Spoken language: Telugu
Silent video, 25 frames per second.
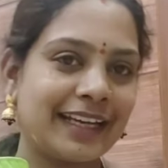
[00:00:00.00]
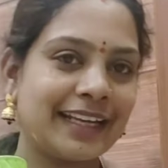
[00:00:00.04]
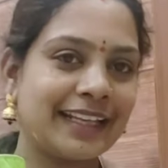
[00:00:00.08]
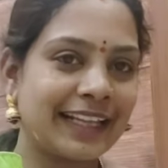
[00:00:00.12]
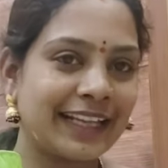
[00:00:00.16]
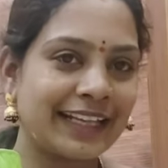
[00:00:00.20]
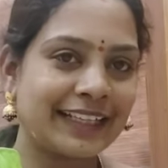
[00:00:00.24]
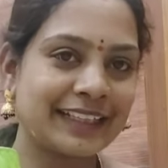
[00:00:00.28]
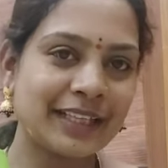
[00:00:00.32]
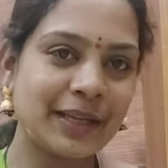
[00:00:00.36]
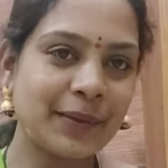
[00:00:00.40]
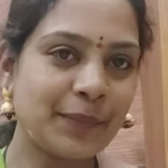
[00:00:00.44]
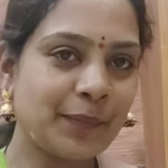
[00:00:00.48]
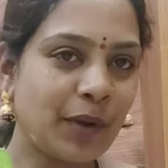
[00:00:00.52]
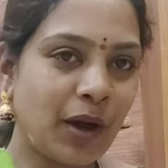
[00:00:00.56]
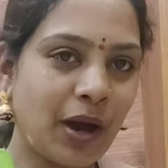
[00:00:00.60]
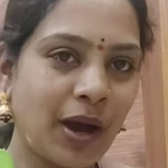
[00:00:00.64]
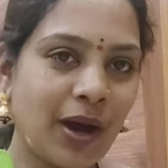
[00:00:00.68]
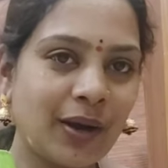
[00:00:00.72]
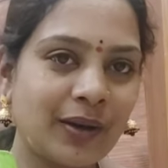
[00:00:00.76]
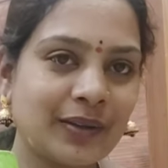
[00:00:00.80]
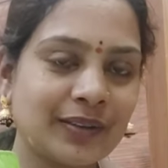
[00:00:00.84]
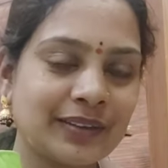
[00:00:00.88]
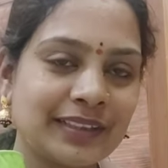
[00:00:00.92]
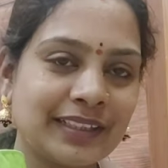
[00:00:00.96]
ఇదైతే
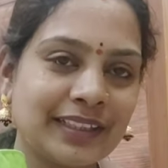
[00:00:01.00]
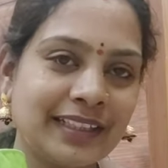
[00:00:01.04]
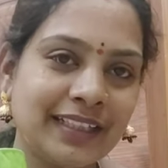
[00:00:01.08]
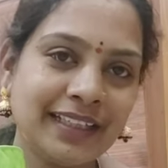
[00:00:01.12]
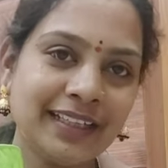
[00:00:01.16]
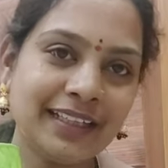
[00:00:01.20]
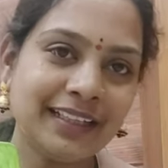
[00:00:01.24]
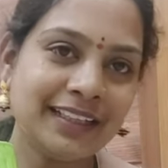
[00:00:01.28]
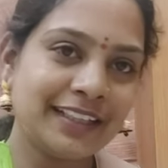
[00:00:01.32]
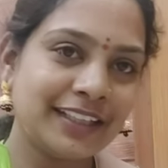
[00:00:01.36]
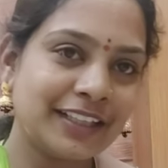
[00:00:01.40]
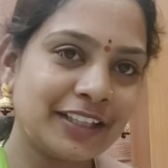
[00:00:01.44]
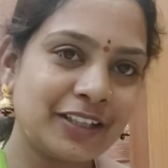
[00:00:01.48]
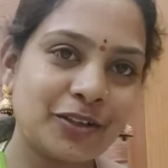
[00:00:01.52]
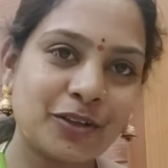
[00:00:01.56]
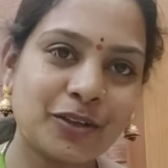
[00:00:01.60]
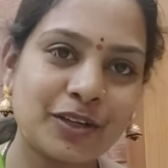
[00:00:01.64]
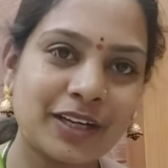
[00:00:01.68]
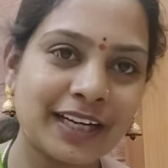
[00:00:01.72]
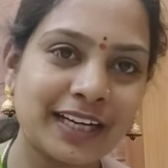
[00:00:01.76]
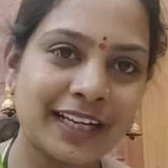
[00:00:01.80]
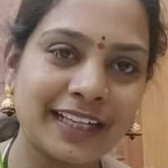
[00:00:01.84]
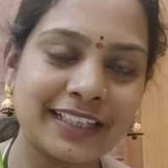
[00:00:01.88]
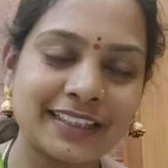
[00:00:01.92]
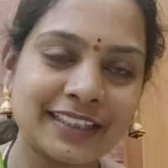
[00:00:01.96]
బాగుంది ఇది
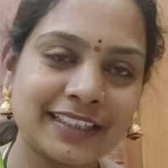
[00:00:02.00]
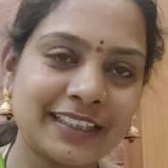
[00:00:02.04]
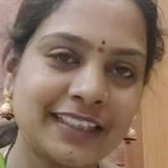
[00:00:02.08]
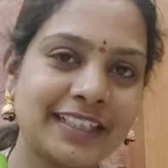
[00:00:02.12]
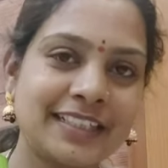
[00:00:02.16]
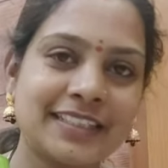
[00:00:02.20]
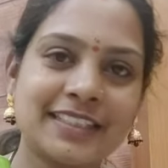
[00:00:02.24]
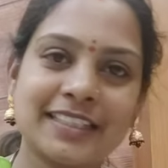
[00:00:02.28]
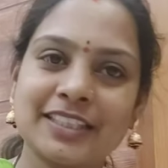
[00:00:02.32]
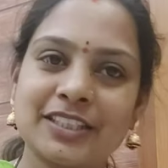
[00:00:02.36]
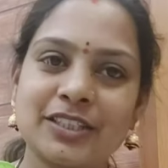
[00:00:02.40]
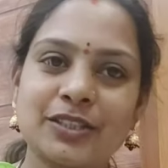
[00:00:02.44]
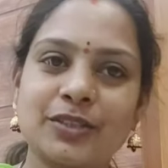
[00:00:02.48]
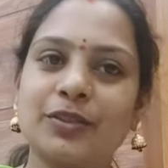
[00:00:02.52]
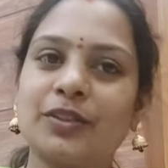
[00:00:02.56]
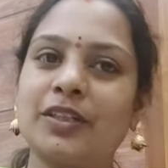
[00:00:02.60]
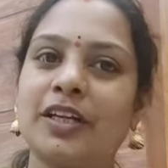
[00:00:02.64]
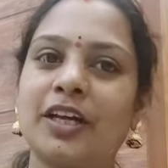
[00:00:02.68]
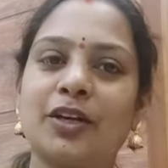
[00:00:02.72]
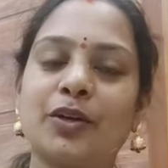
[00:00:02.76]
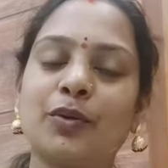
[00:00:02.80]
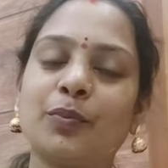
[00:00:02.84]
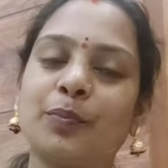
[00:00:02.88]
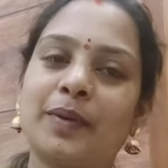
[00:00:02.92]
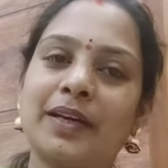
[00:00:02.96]
ఒక్కటైతే
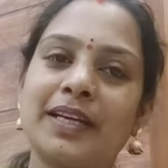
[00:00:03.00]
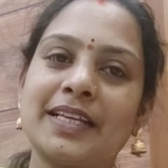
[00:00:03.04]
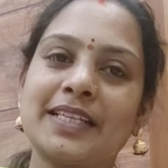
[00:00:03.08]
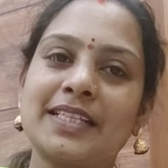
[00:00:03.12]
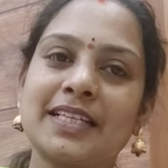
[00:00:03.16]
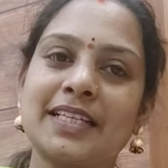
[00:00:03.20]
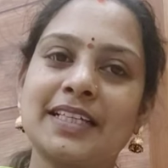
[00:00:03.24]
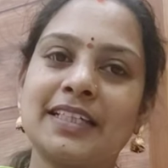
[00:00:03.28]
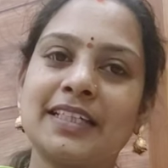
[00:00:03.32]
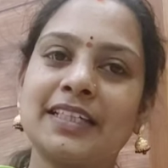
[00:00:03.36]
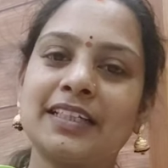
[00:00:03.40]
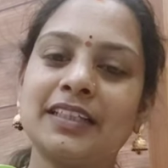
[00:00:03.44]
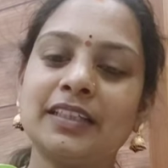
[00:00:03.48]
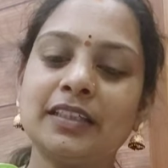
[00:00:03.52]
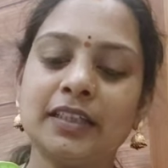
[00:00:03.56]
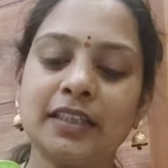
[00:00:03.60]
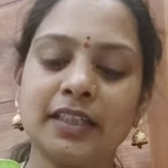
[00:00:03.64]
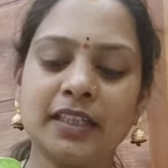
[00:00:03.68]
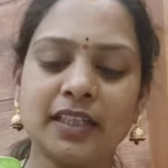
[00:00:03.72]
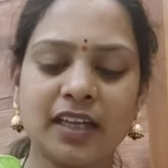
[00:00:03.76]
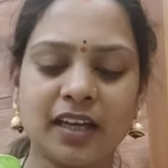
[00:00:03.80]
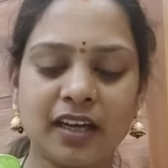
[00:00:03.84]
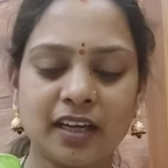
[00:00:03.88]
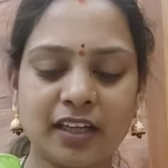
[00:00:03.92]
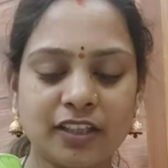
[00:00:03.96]
తీసేసుకున్నాను ప్రెసెంట్
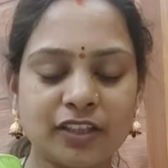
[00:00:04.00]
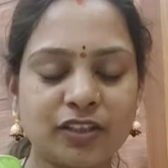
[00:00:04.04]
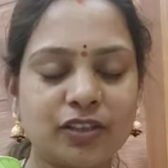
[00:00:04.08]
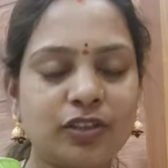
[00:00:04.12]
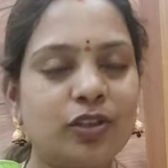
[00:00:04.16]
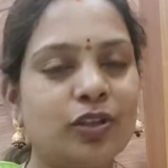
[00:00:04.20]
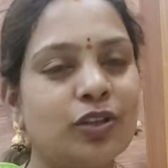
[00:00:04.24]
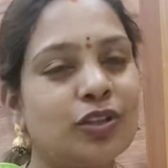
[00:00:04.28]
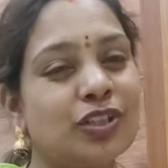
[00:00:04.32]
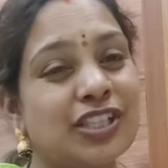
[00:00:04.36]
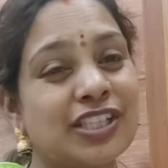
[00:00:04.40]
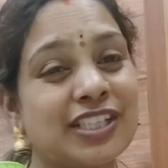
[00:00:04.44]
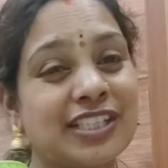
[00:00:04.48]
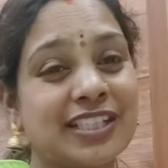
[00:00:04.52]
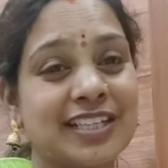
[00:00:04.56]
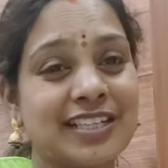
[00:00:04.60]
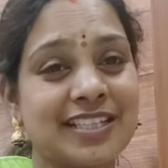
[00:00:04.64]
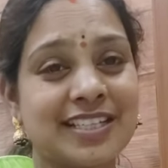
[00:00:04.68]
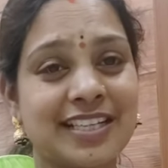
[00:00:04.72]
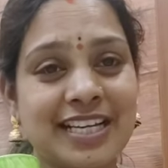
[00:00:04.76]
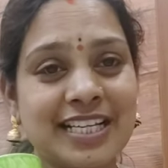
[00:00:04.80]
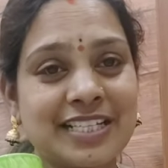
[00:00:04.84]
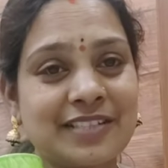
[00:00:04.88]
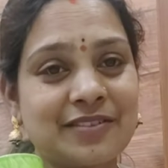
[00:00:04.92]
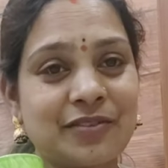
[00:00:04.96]
ఇంకా ఇందులో చిన్న
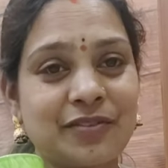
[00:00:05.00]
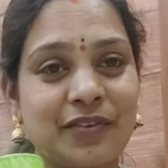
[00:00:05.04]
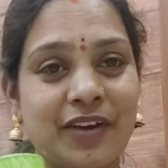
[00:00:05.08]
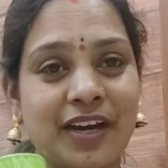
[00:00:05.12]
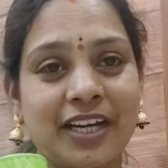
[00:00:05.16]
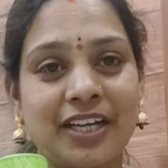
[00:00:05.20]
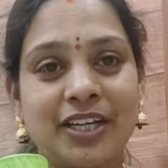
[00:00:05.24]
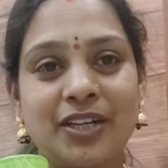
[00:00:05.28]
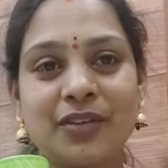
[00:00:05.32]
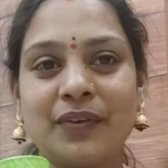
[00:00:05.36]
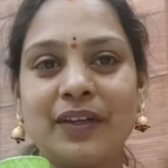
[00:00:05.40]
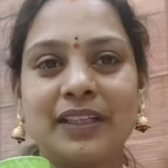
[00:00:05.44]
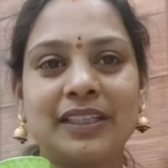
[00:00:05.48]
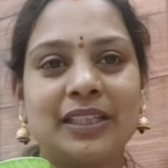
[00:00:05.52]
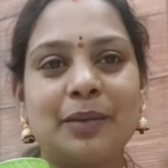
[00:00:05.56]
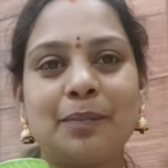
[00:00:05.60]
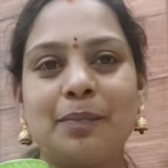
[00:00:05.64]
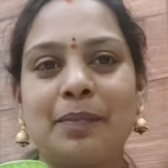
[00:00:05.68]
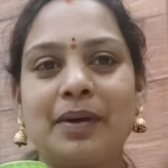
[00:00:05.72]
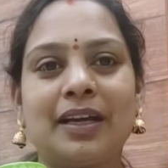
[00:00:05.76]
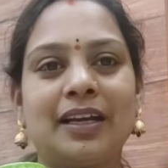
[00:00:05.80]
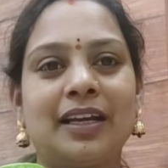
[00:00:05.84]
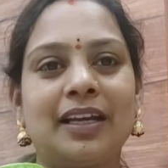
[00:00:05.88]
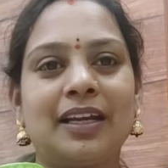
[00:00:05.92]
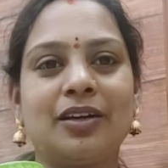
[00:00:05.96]
సైజు వైట్ అయితే
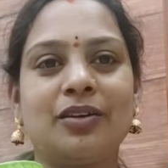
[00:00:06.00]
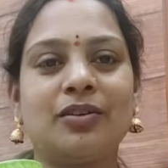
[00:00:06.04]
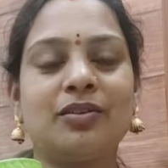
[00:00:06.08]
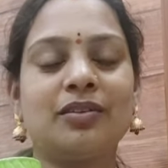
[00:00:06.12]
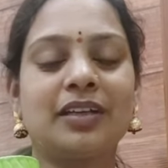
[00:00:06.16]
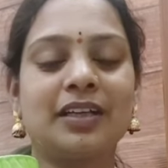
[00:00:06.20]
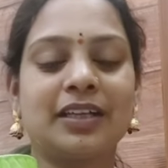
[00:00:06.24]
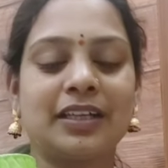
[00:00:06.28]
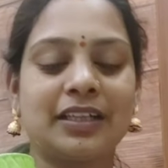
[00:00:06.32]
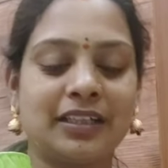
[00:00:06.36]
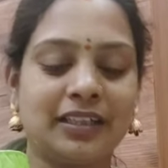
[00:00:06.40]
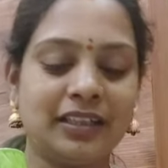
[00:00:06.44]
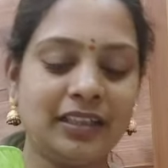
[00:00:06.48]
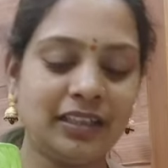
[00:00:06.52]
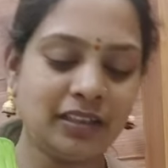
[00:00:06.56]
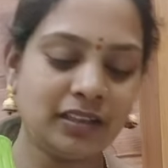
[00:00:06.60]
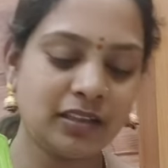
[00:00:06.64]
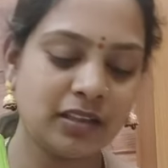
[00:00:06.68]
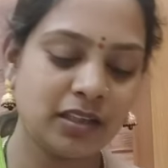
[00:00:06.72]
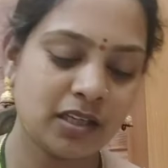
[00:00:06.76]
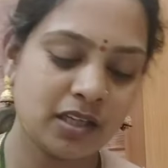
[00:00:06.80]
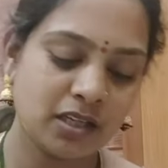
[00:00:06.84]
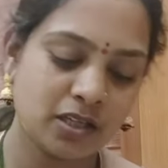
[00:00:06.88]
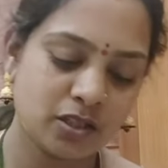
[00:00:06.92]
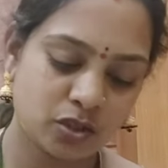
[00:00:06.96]
భలే ఉన్నాయి
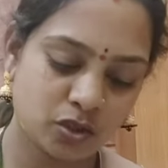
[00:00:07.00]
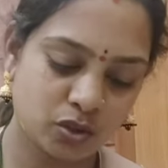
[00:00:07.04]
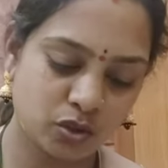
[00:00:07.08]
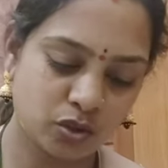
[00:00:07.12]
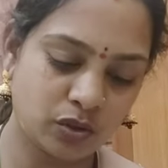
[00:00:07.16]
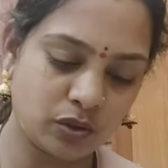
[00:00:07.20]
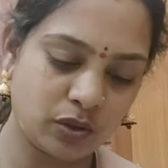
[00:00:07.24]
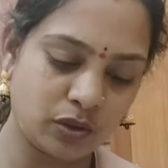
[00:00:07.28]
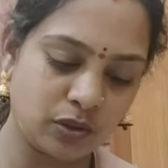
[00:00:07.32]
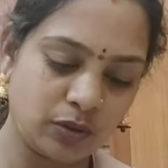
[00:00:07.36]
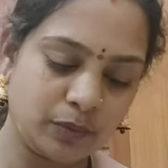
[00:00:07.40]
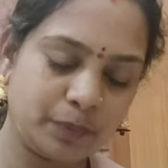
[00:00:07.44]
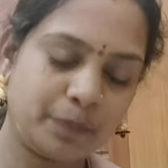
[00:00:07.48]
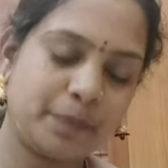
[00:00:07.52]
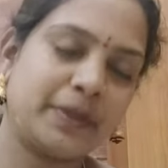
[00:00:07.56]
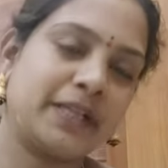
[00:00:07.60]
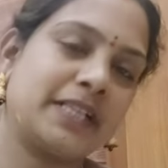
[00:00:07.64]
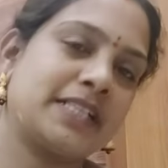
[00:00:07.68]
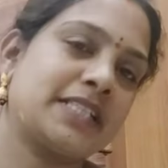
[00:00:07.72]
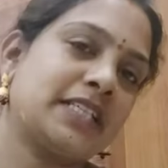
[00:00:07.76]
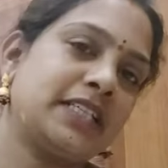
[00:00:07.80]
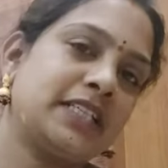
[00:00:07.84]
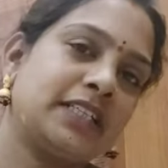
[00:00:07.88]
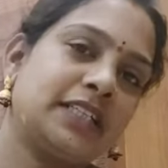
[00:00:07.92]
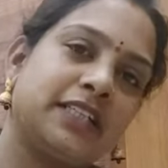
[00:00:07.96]
సో
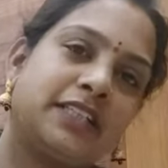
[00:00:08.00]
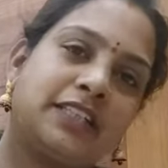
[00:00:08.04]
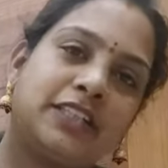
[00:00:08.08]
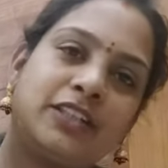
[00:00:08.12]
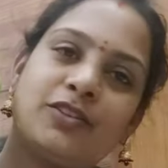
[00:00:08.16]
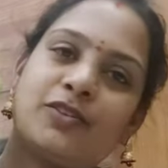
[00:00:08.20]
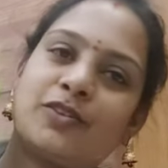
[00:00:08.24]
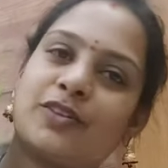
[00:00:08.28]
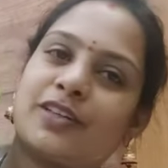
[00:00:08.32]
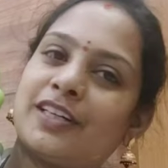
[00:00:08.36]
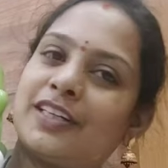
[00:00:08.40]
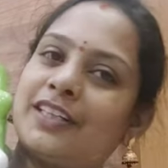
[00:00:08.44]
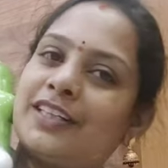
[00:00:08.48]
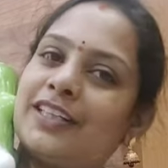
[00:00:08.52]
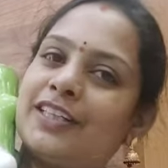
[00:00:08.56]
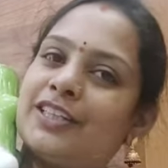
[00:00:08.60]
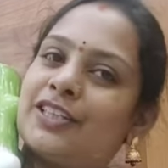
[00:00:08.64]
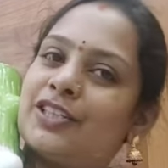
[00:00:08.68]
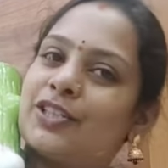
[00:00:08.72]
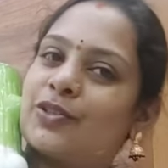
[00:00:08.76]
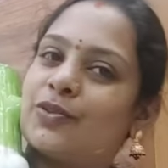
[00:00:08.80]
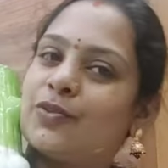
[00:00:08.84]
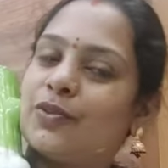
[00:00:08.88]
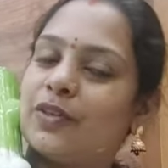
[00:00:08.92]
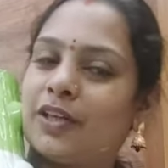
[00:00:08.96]
ప్రెసెంట్ అయితే ఇది ఒక్కటి
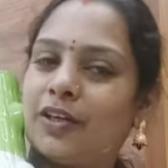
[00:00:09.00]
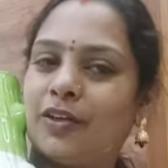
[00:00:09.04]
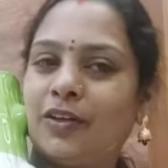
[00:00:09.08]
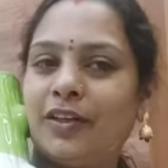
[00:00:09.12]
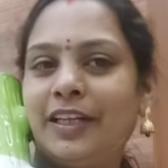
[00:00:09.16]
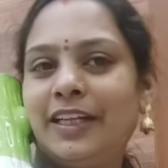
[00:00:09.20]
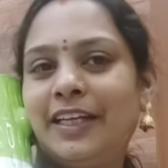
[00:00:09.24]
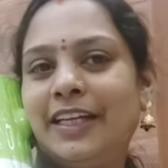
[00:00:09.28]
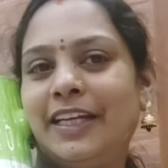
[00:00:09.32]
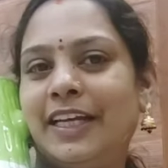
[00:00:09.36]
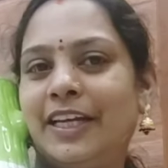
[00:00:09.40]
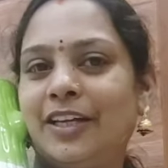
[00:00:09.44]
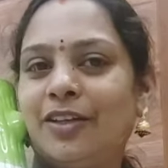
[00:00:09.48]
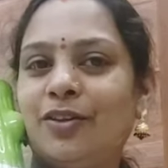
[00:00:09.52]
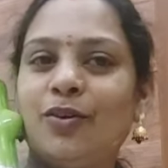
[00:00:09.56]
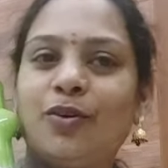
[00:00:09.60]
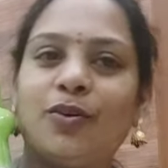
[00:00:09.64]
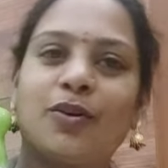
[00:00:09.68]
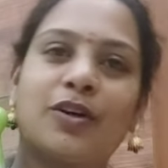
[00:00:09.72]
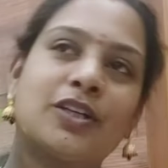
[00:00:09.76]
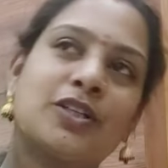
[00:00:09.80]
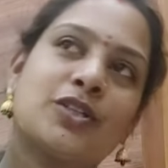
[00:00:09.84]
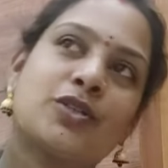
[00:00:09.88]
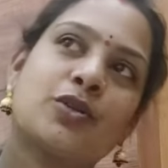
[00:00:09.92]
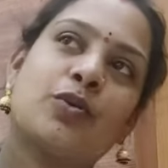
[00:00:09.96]
తెచ్చుకున్నాను దీన్ని ఏదో
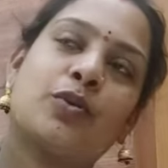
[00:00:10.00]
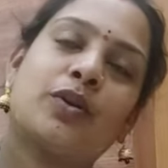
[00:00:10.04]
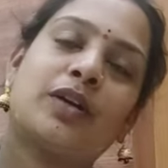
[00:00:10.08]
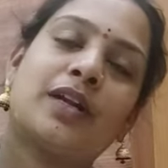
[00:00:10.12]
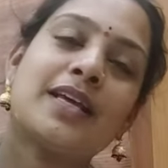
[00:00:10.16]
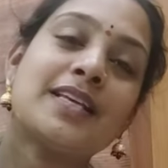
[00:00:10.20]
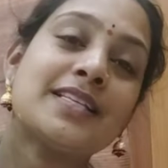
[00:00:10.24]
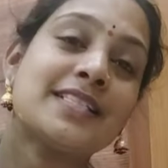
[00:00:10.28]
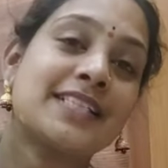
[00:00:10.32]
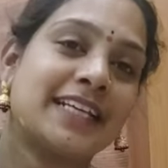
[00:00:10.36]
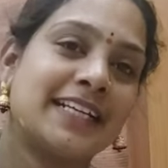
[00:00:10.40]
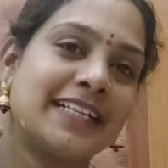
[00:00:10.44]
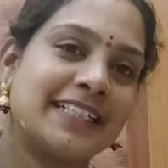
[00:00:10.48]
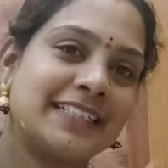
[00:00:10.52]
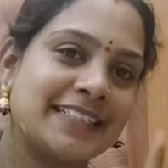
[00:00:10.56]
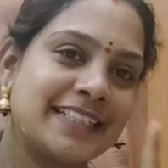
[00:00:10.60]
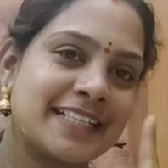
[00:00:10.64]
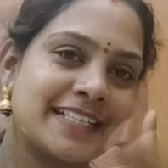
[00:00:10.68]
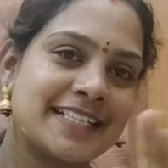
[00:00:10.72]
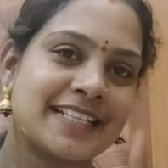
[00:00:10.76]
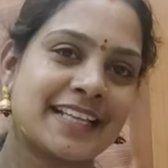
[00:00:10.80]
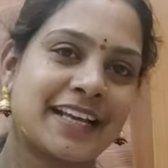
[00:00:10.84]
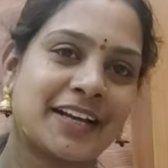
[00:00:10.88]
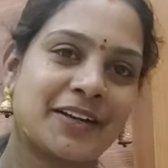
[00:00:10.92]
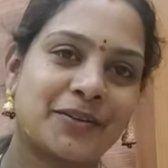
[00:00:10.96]
ఒక చోట సెట్
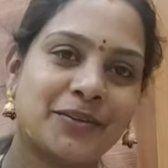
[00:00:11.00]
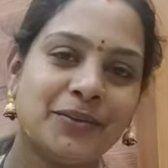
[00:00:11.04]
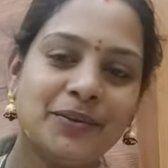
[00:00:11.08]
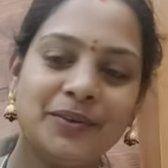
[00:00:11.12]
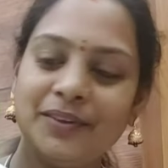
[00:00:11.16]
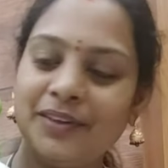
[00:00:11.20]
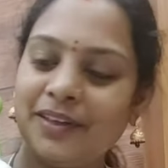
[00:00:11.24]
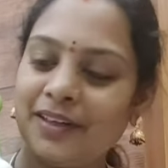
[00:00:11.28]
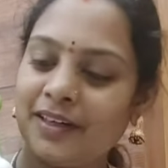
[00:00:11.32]
చేస్తాను